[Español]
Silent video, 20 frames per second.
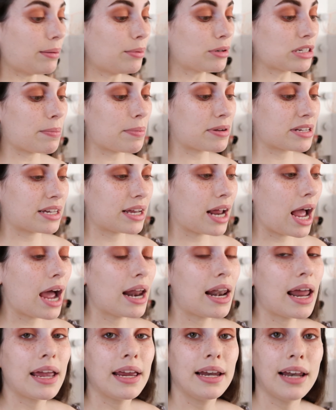Vamos a pasar
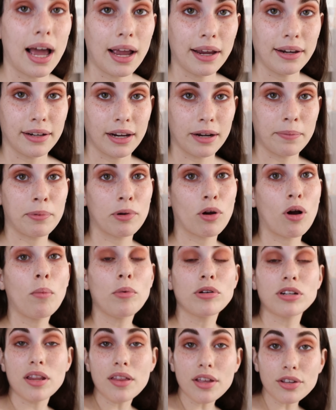al eyeliner, pero
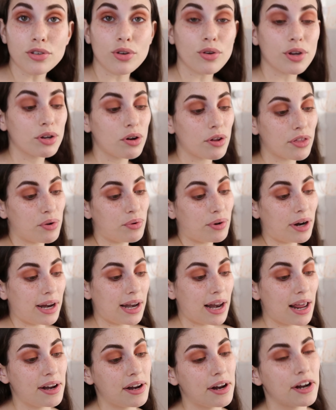como os he dicho, yo quiero hacer un
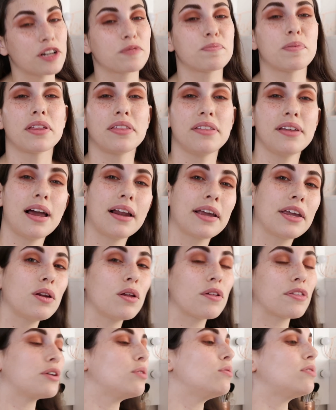eyeliner especial,
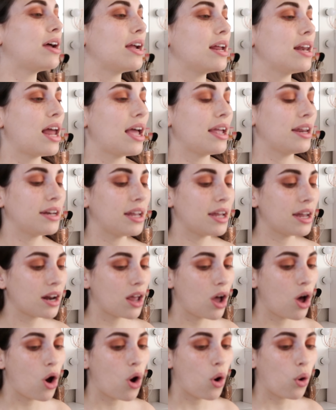quiero hacer un
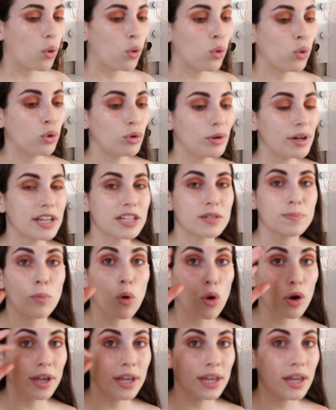eyeliner un
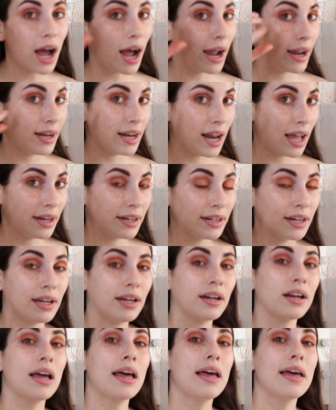Smoky
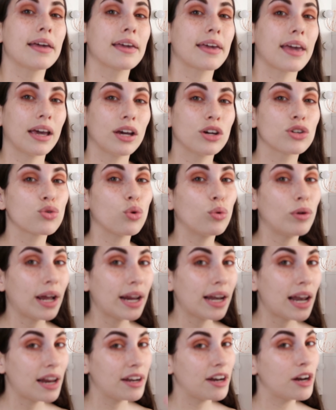Eyeliner que es un
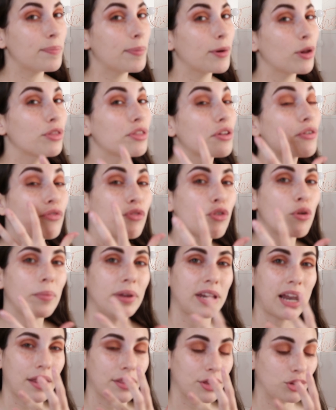eyeliner pero
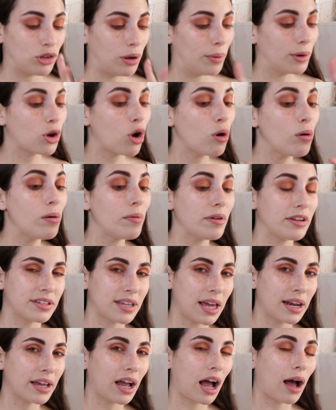difuminadito. A ver cómo me
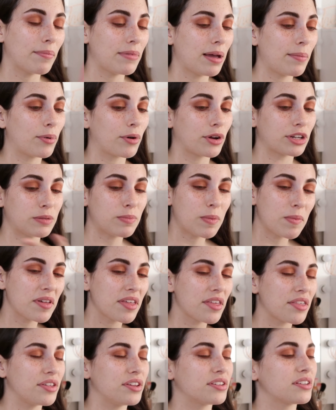sale, hija mía, porque siempre
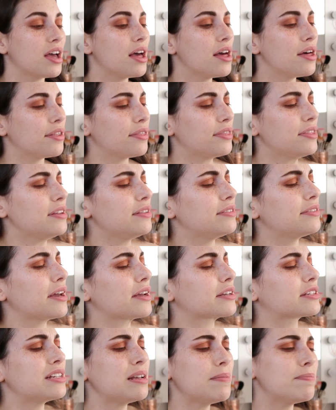me decís,
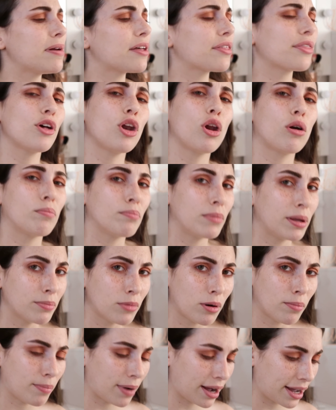Tita, siempre hacen los
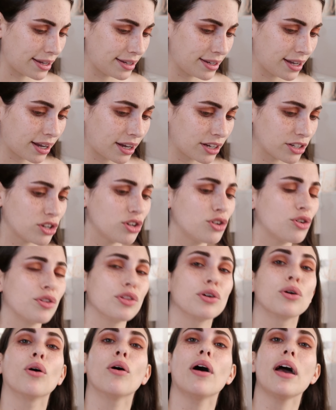mismos maquillajes. Y yo
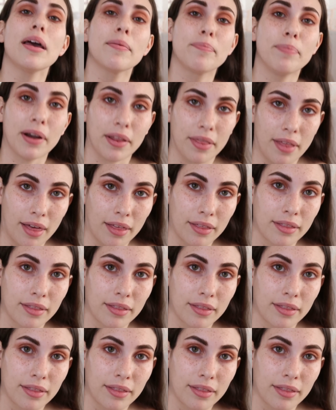digo, es verdad.